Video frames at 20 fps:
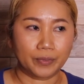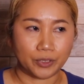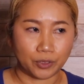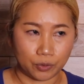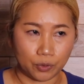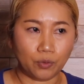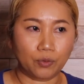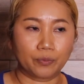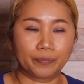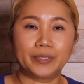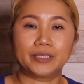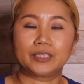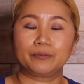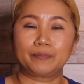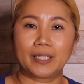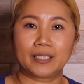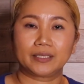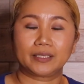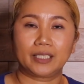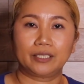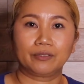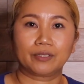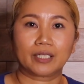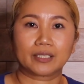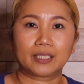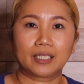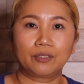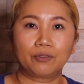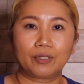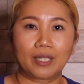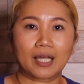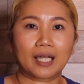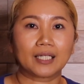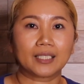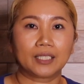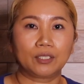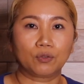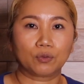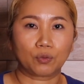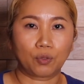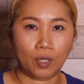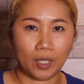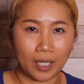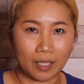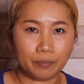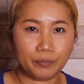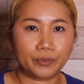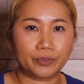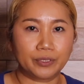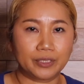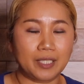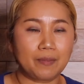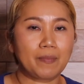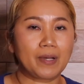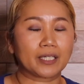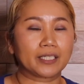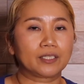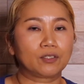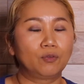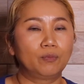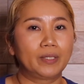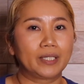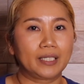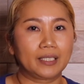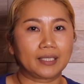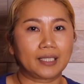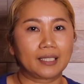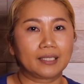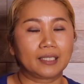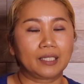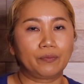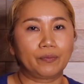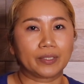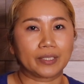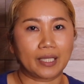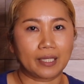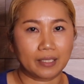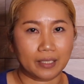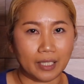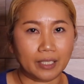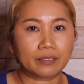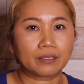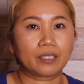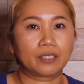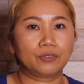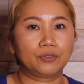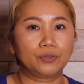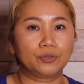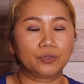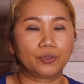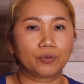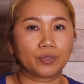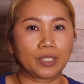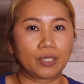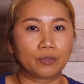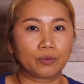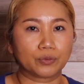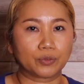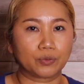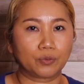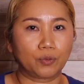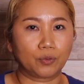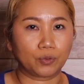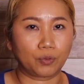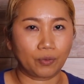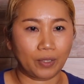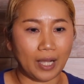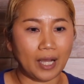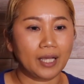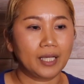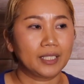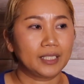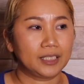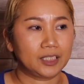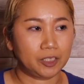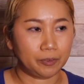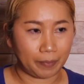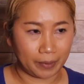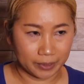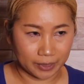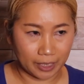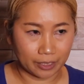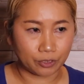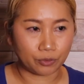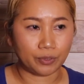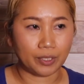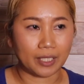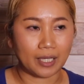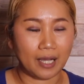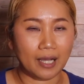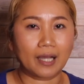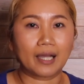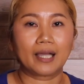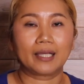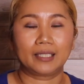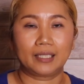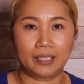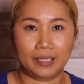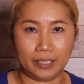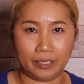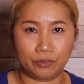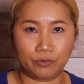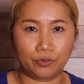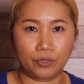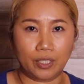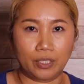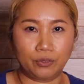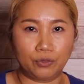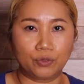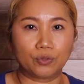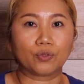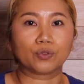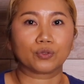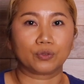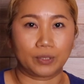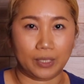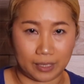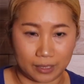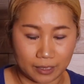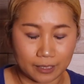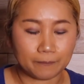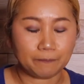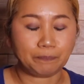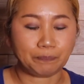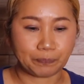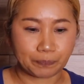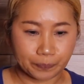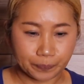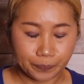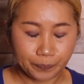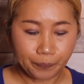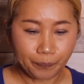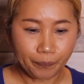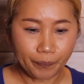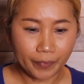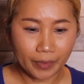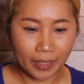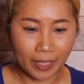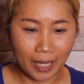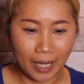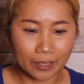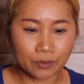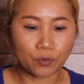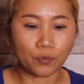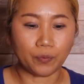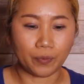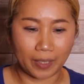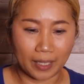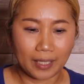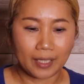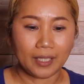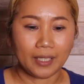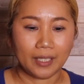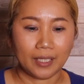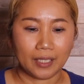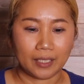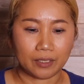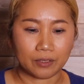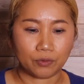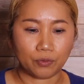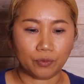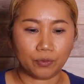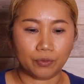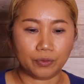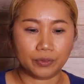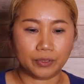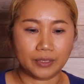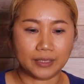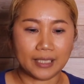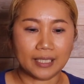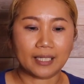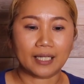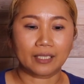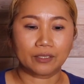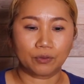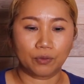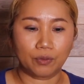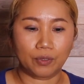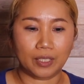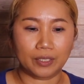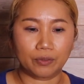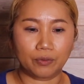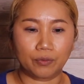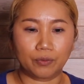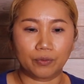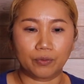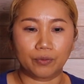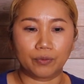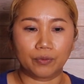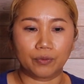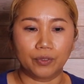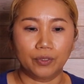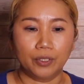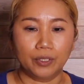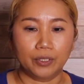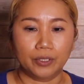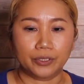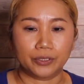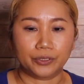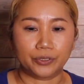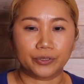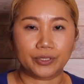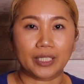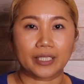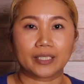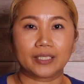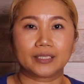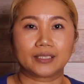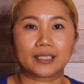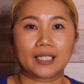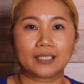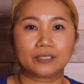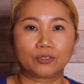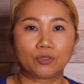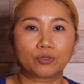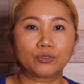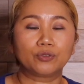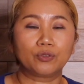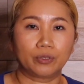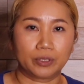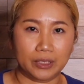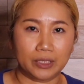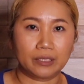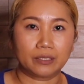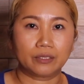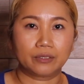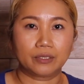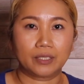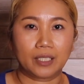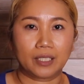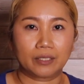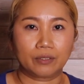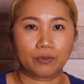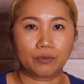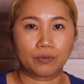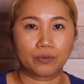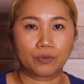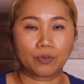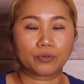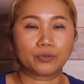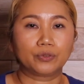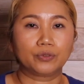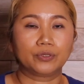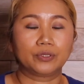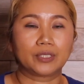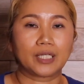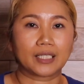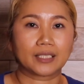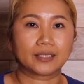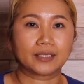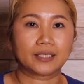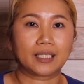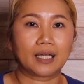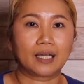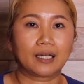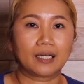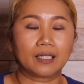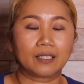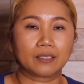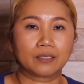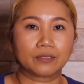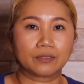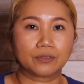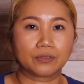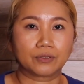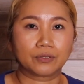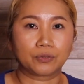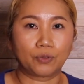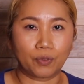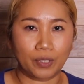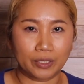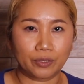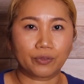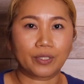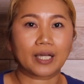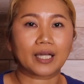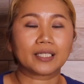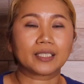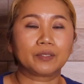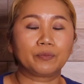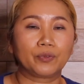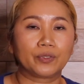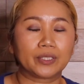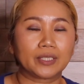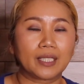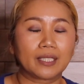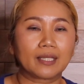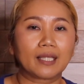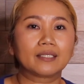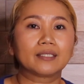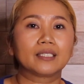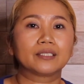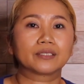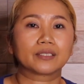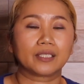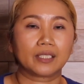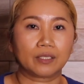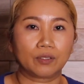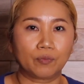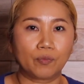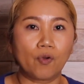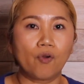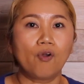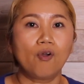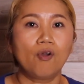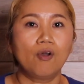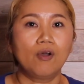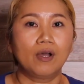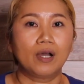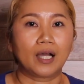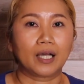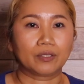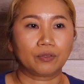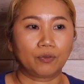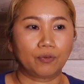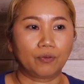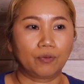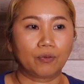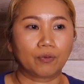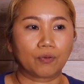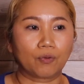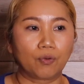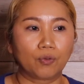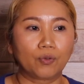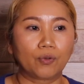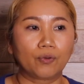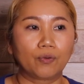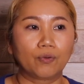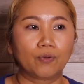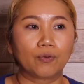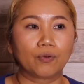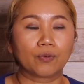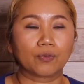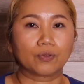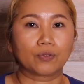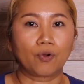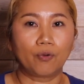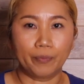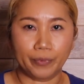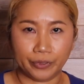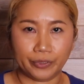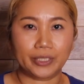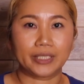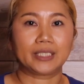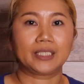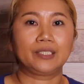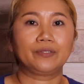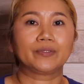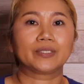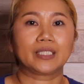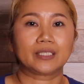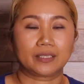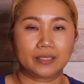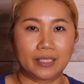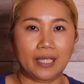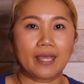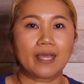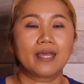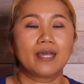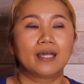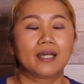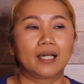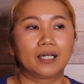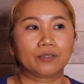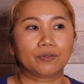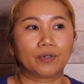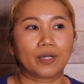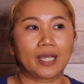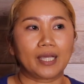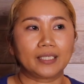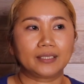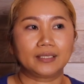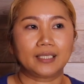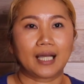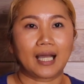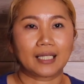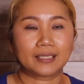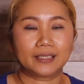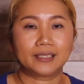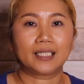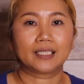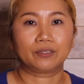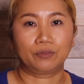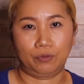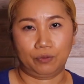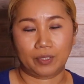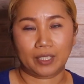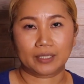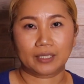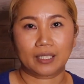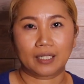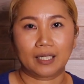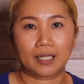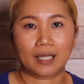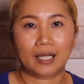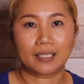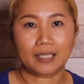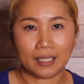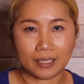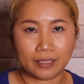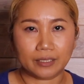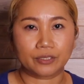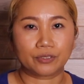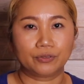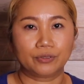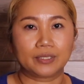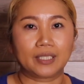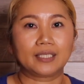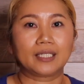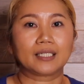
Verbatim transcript: その密売している方の中でのトラブルに巻き込まれたんではないかっていうようなことが一番最初に考えられるっていうことです。あとはあと前回のあの襲撃した直後にあの録画した動画の中でも言ってたんですけれどもあのこのコミュニティはですねあのアジアの方がかなり住んでい